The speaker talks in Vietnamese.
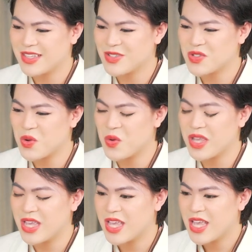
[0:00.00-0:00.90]

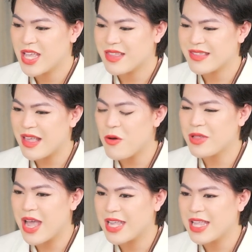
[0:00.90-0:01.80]
rồi sau
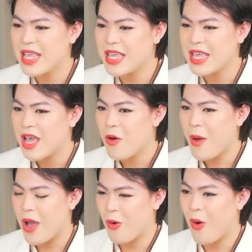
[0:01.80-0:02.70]
đấy thì
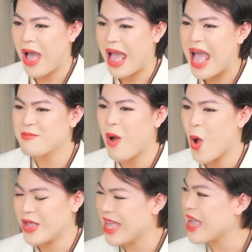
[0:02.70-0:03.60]
hoàng cố gắng gạt
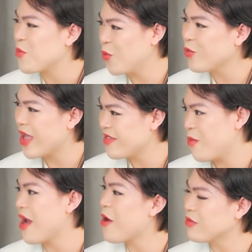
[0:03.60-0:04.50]
bỏ những cái cảm xúc đấy
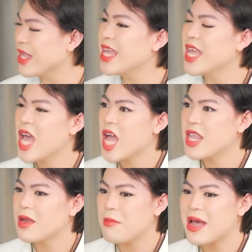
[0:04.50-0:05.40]
trong lòng đi
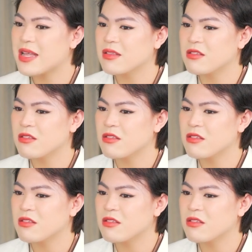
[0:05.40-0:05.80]
nhưng mà